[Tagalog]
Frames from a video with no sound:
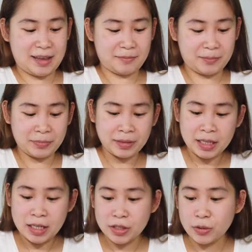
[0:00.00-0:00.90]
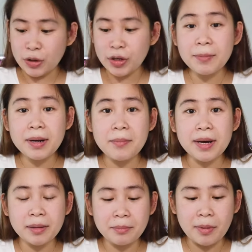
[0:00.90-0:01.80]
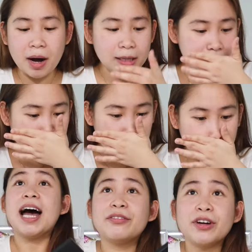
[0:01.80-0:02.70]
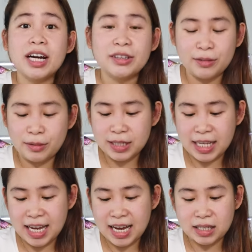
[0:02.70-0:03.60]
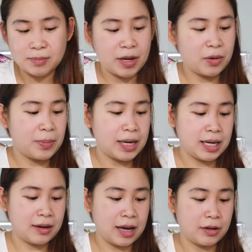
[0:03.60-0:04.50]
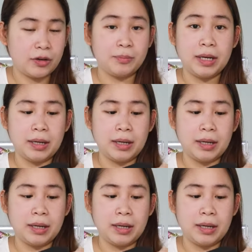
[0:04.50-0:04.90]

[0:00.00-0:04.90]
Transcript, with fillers: okay. So, yun ang laman ng box. I forgot to say guys, meron palang ano,